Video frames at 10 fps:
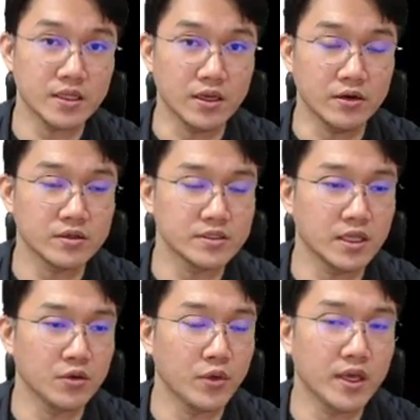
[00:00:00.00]
때요
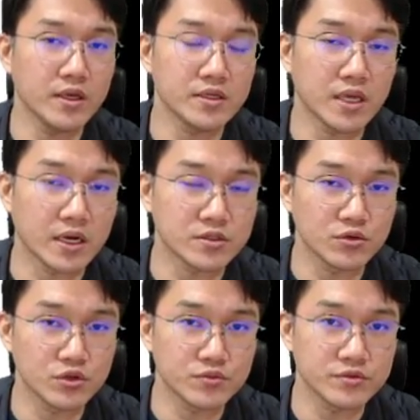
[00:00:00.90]
근데 왜 이렇게 악성
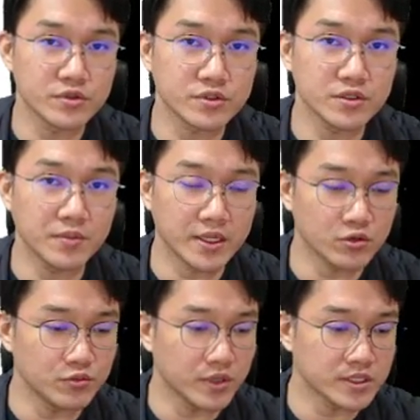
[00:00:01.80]
코드 분석들을 많이
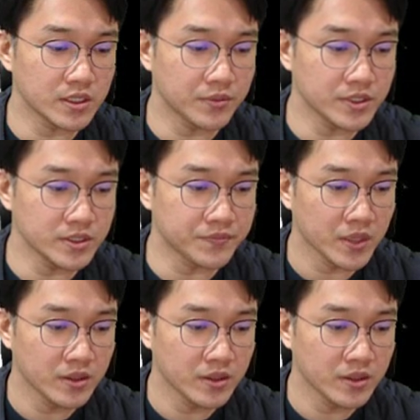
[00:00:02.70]
공부하시냐면은